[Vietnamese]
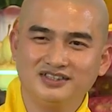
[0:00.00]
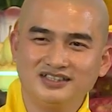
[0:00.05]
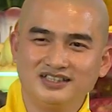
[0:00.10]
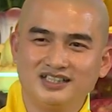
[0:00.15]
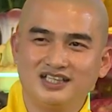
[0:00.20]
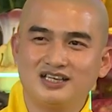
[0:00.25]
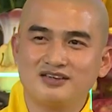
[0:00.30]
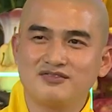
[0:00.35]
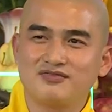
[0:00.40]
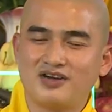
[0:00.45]
vấn
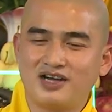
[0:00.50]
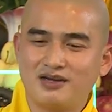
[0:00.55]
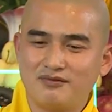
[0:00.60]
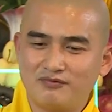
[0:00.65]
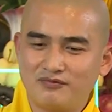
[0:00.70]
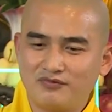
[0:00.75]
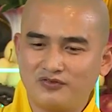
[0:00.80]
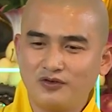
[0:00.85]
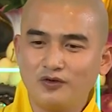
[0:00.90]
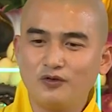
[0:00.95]
đề
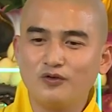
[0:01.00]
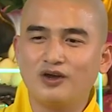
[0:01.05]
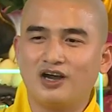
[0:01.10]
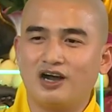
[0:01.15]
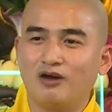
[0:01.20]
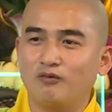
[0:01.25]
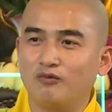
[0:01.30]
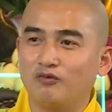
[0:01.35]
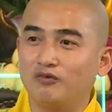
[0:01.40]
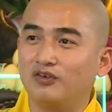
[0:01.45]
phàm phu
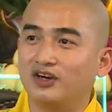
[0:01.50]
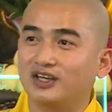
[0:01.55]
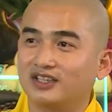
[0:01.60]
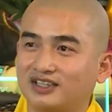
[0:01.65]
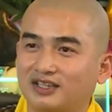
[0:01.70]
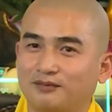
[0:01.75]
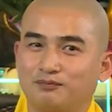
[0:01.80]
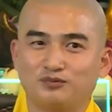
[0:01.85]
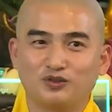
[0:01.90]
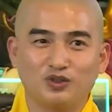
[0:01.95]
học và
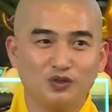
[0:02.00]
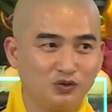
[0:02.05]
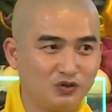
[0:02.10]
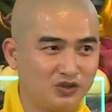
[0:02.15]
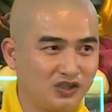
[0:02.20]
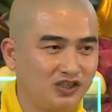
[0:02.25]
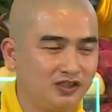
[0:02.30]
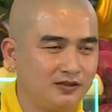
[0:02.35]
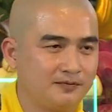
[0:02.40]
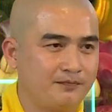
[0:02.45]
tập tu
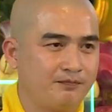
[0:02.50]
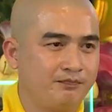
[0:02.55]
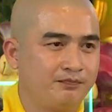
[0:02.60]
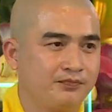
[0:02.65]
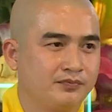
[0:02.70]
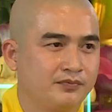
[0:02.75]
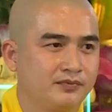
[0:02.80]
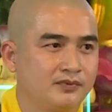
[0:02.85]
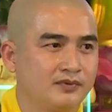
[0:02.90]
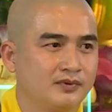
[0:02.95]
đó
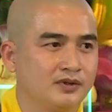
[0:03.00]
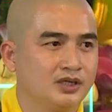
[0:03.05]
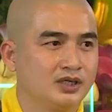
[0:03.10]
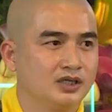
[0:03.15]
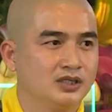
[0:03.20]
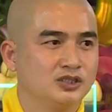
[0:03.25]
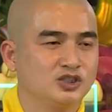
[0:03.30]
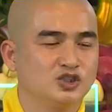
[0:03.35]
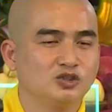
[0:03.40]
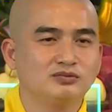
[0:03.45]

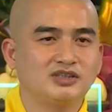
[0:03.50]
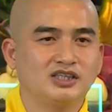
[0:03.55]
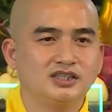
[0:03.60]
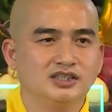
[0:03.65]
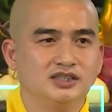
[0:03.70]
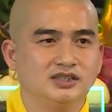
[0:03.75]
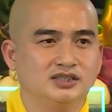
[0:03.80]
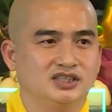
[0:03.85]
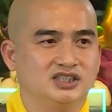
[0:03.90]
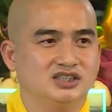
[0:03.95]
chúng ta
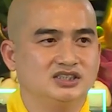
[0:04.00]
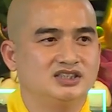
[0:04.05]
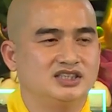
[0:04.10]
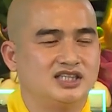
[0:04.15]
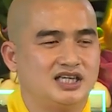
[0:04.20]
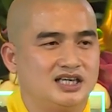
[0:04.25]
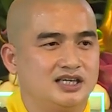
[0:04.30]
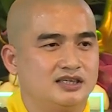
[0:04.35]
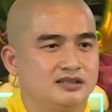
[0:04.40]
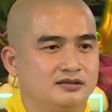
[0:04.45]
nhìn nhận
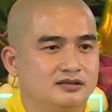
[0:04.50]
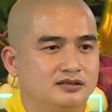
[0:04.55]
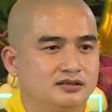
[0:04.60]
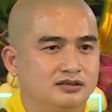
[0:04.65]
rằng